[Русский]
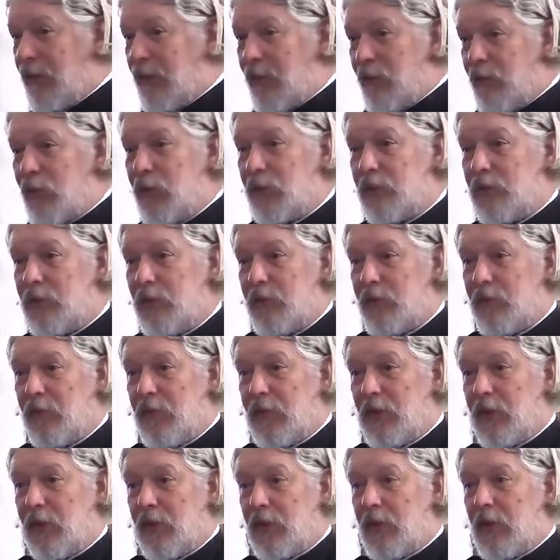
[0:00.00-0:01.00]
вот,
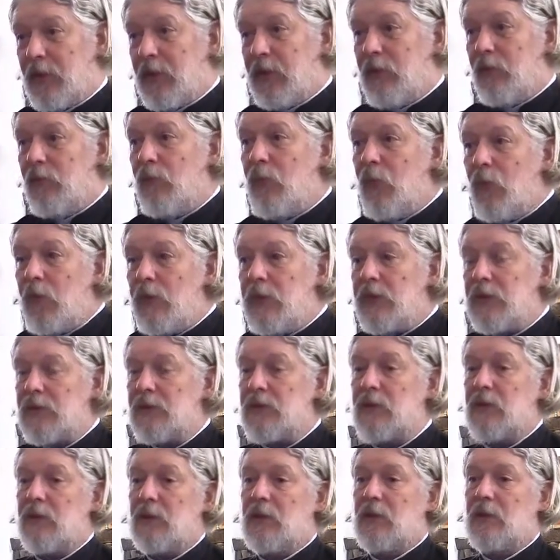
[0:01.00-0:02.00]

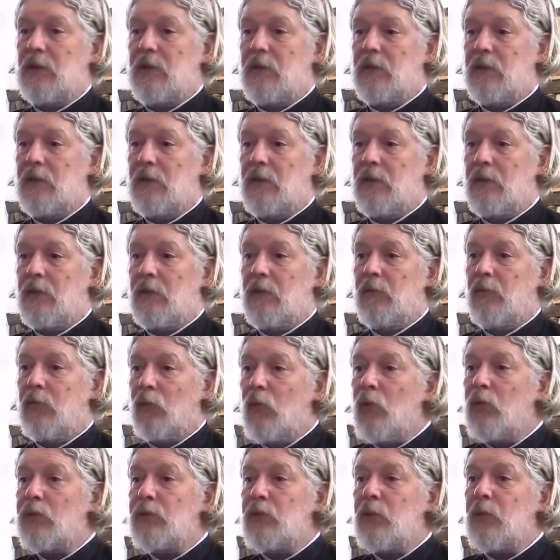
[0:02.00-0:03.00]
молится
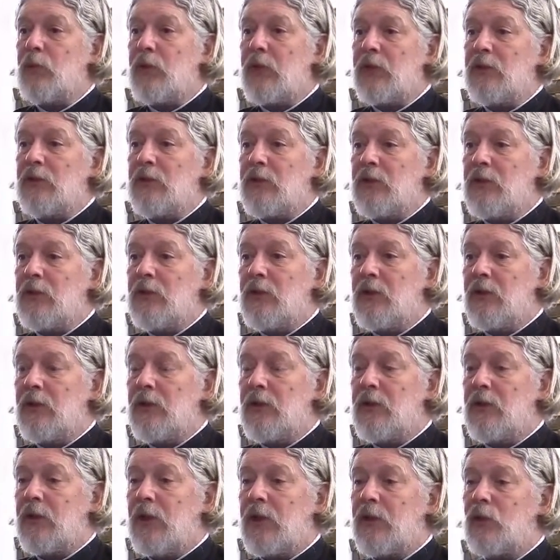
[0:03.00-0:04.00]
Господу э,
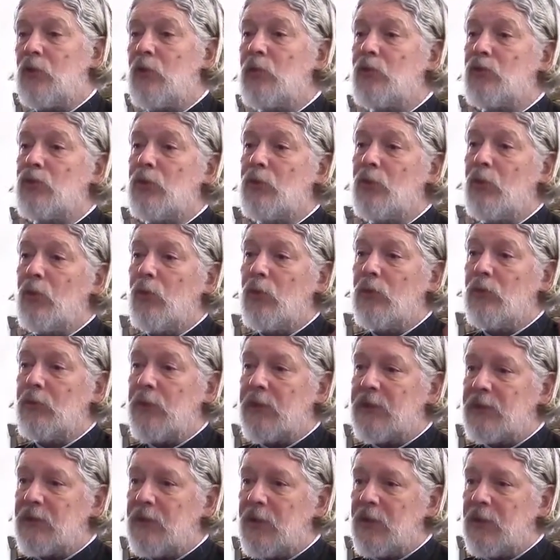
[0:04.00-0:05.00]
о, том, чтобы Он
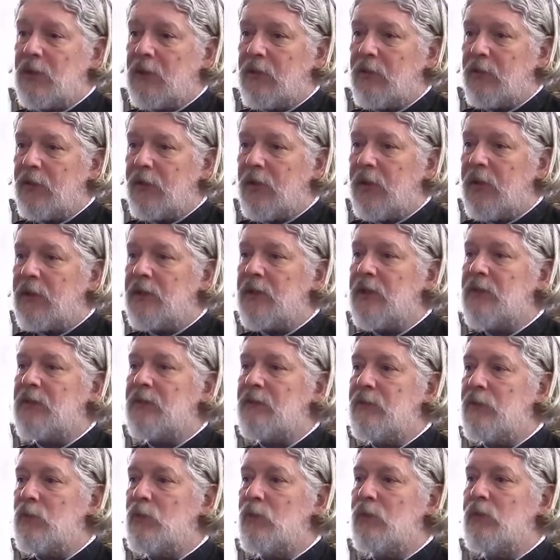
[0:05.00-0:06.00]
послал благодать
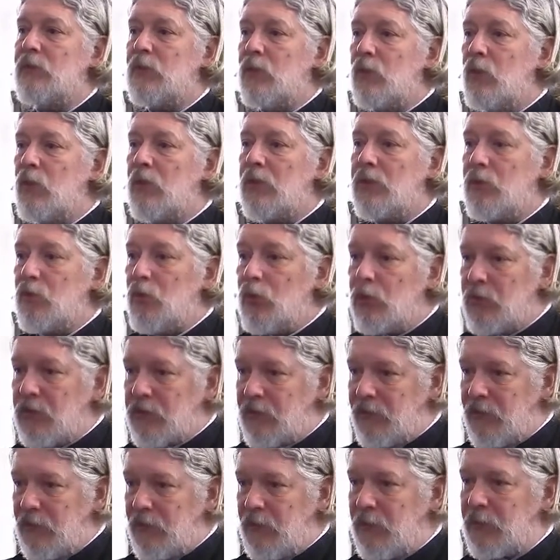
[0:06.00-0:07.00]
Святого Духа, Духа
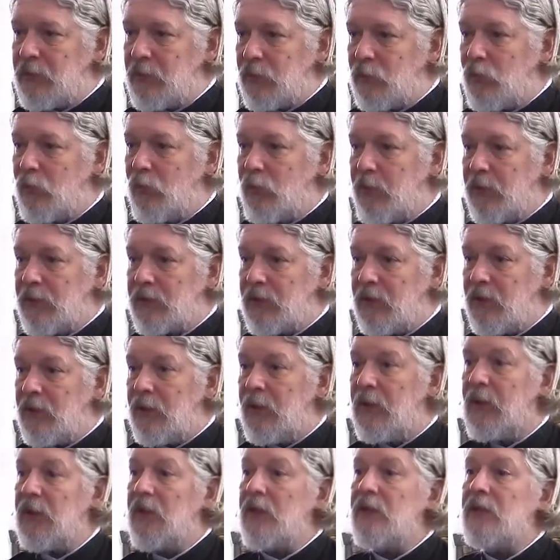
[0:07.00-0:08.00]
Своего Святого
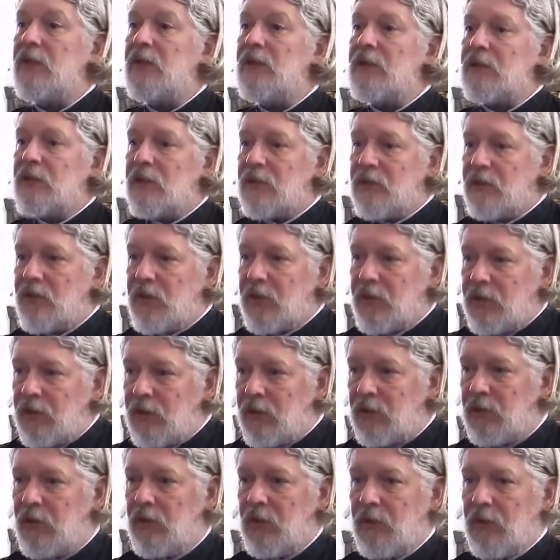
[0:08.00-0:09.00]
послал и
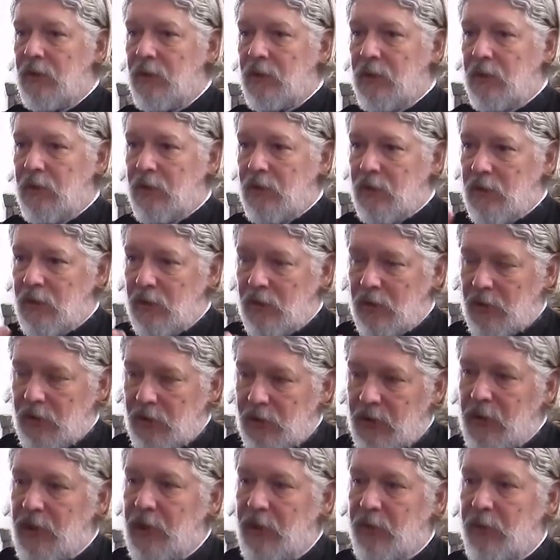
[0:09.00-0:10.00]
сотворил
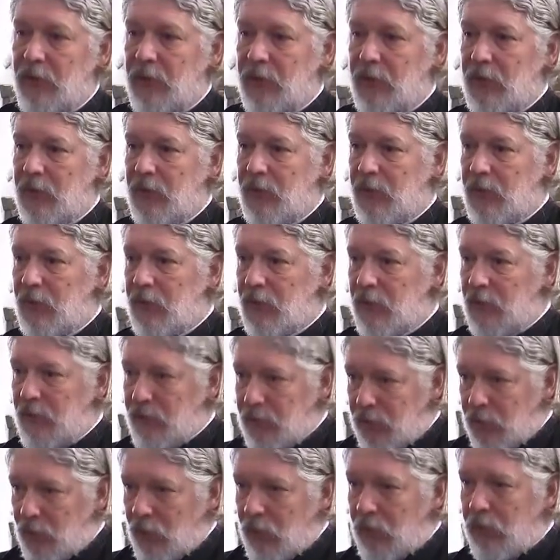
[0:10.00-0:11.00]
хлеб и
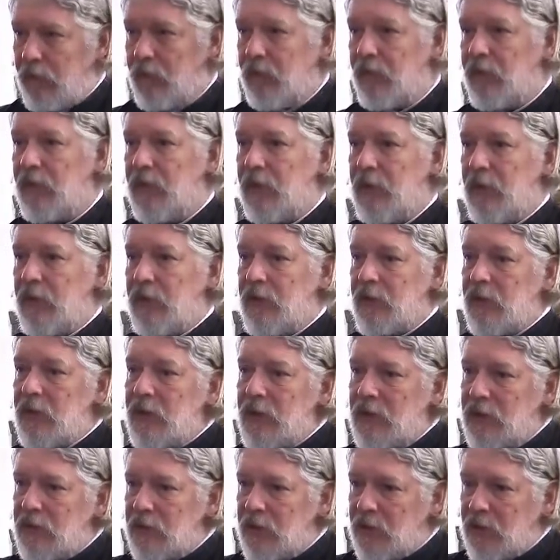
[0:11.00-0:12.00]
вино
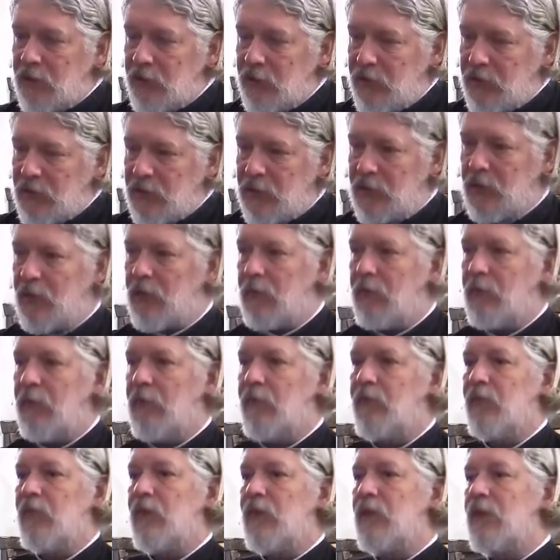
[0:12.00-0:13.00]
истинным телом
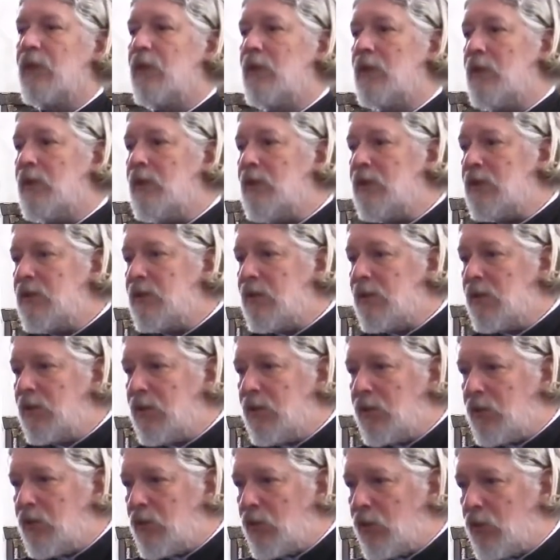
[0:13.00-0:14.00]
и
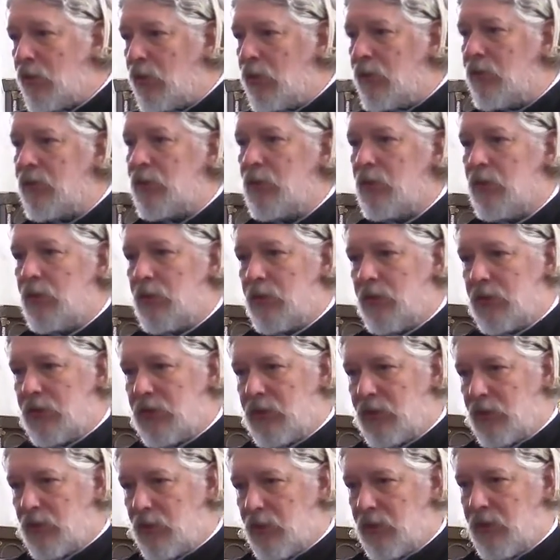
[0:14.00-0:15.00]
истинной кровью
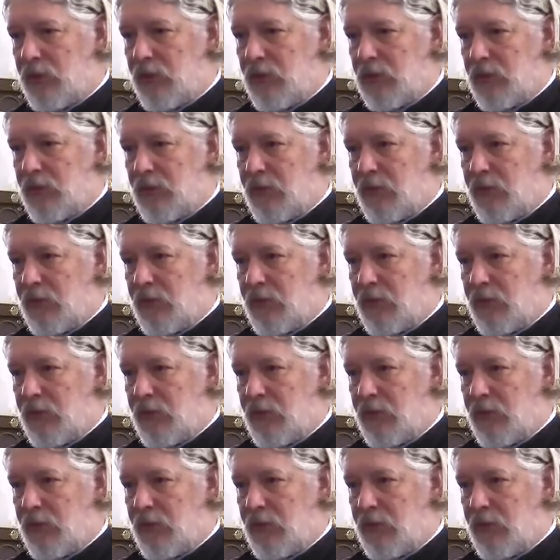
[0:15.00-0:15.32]
Христовых.